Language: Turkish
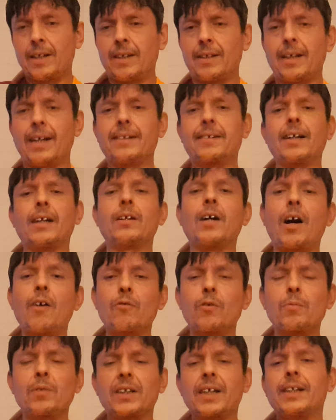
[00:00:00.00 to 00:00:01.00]
Ya sen
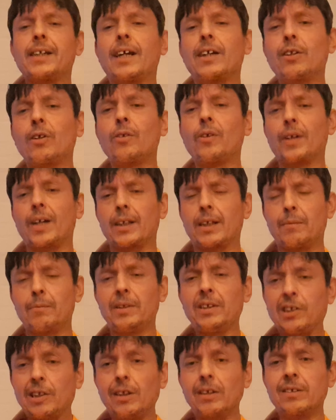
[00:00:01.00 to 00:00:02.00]
Avrupa'dan getiriyorsun adamı
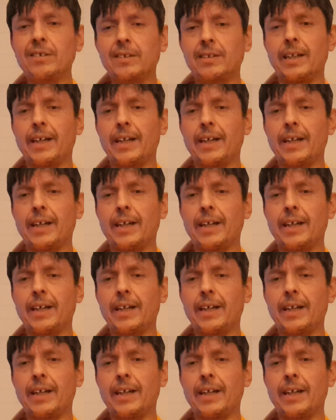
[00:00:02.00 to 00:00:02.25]
yıldız